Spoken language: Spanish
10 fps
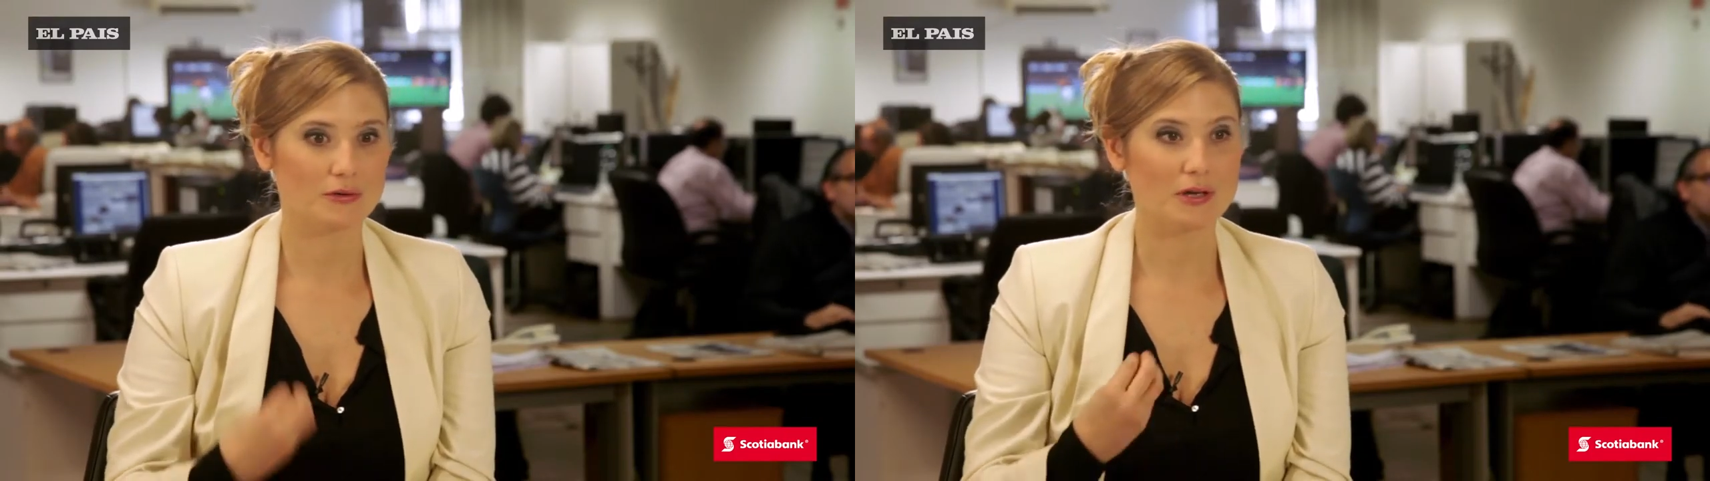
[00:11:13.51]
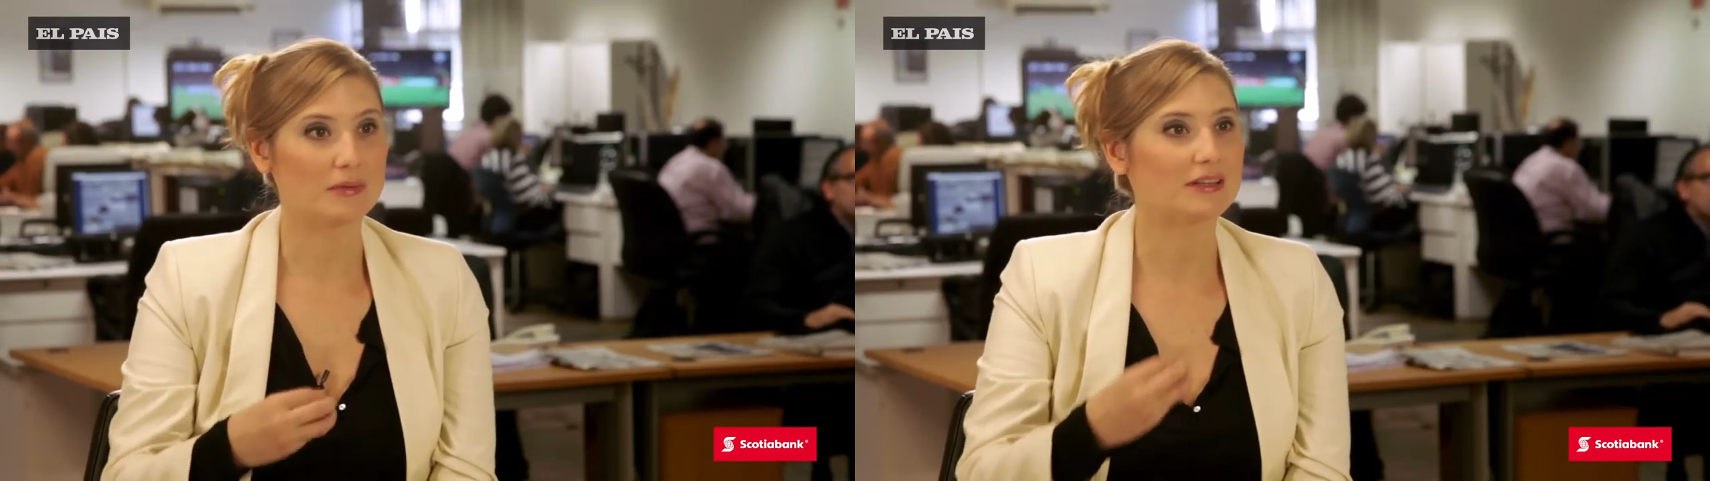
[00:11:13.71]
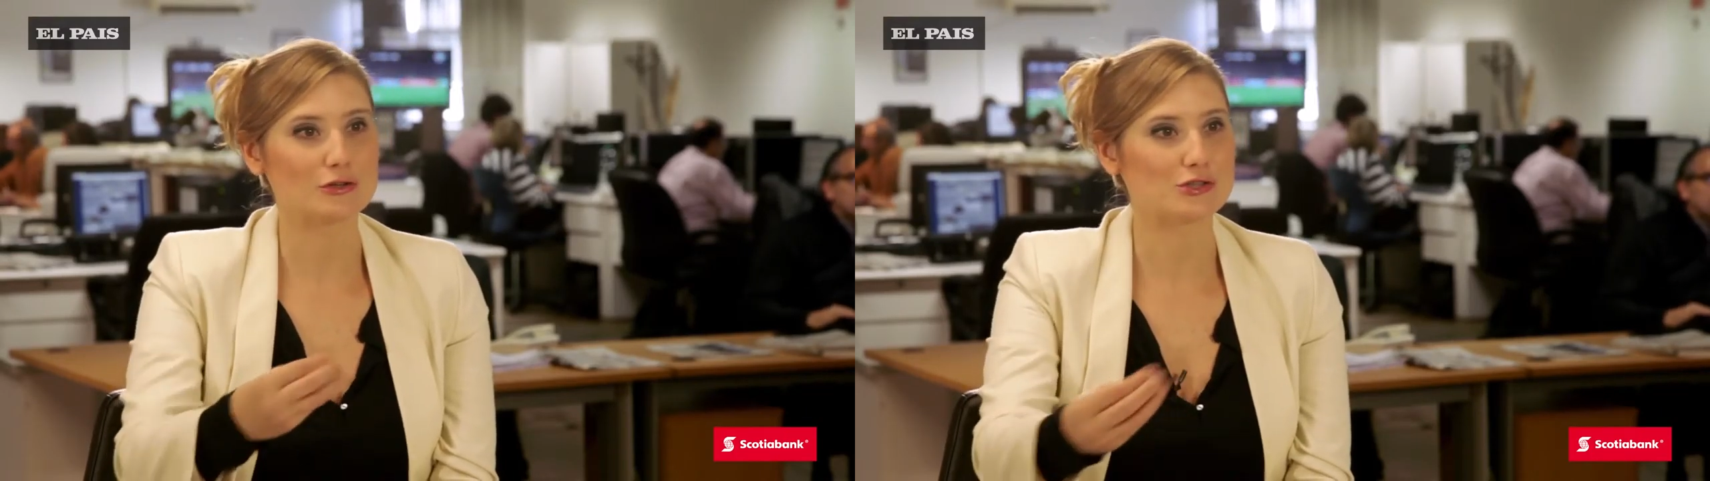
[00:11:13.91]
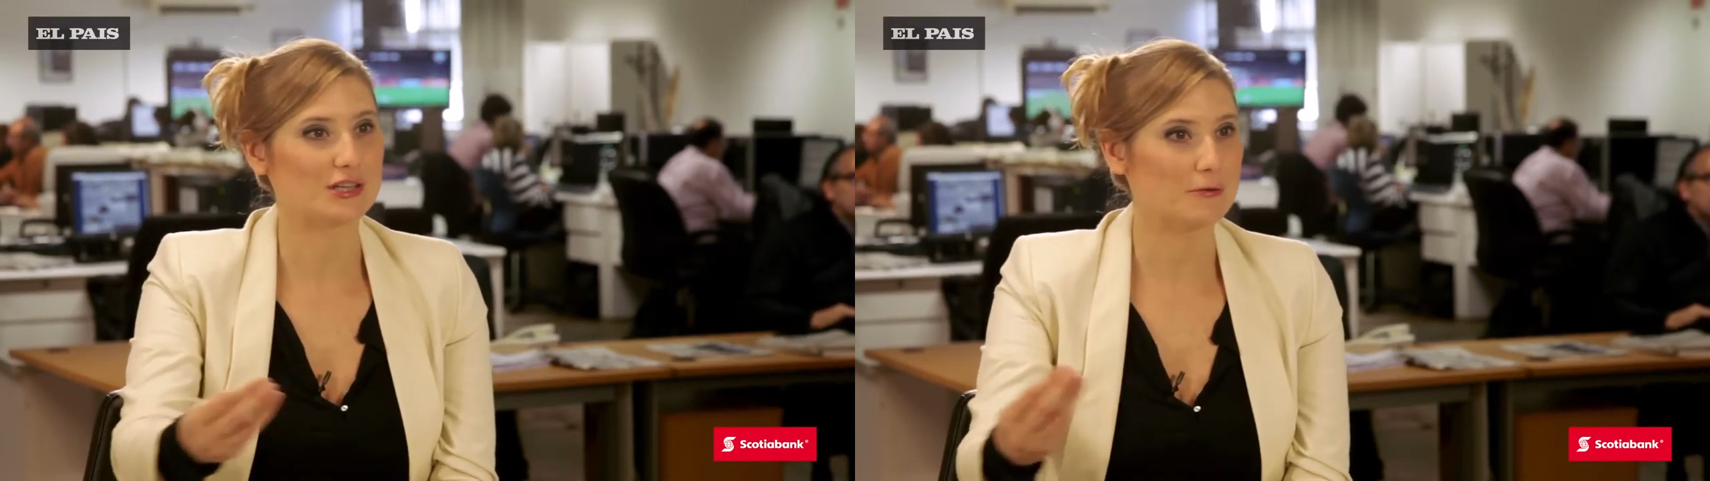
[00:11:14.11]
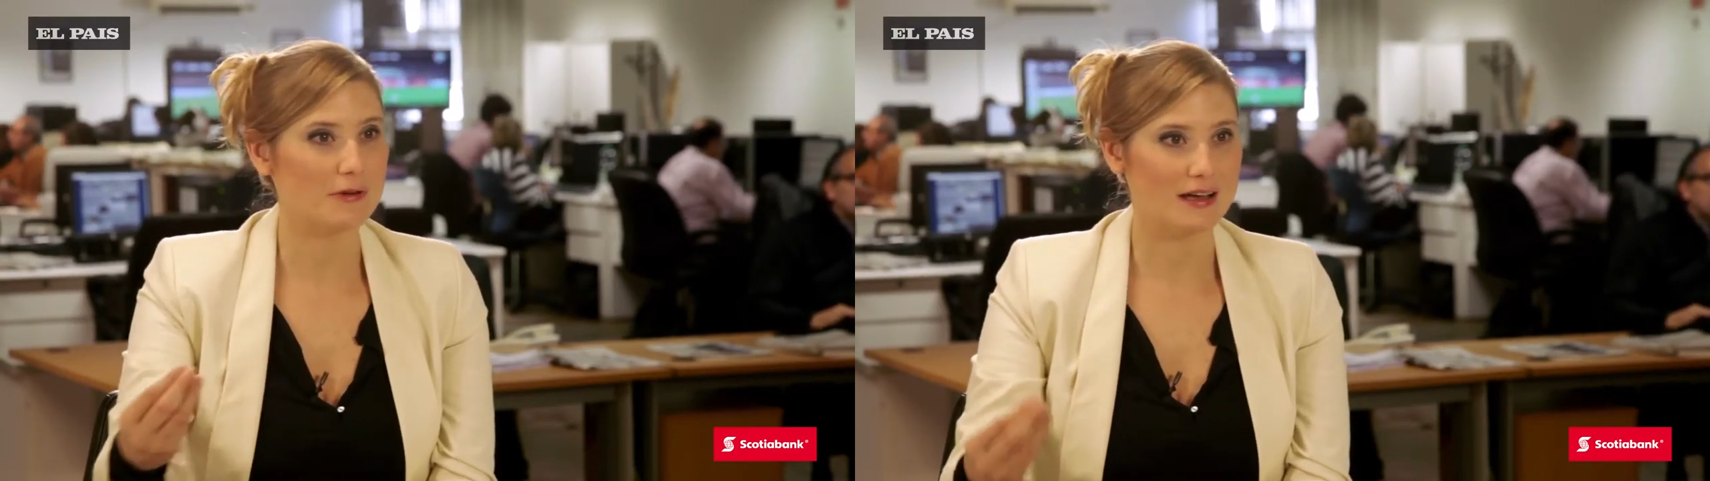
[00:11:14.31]
obviamente nos
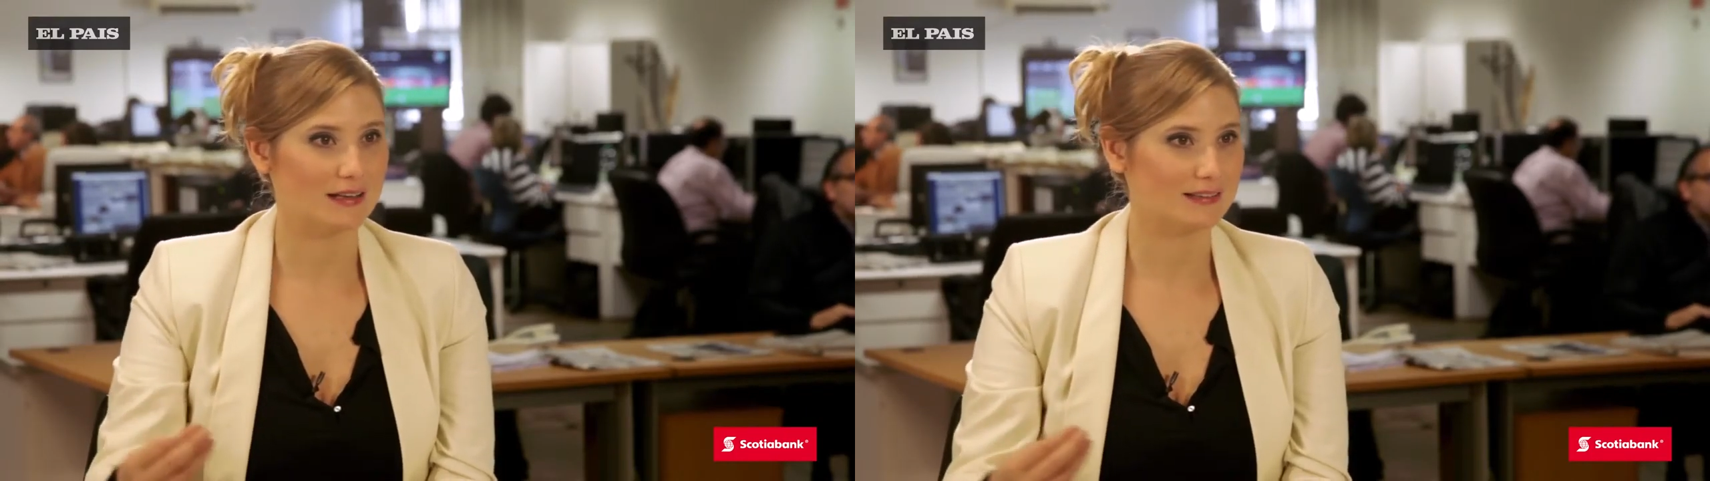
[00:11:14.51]
lleva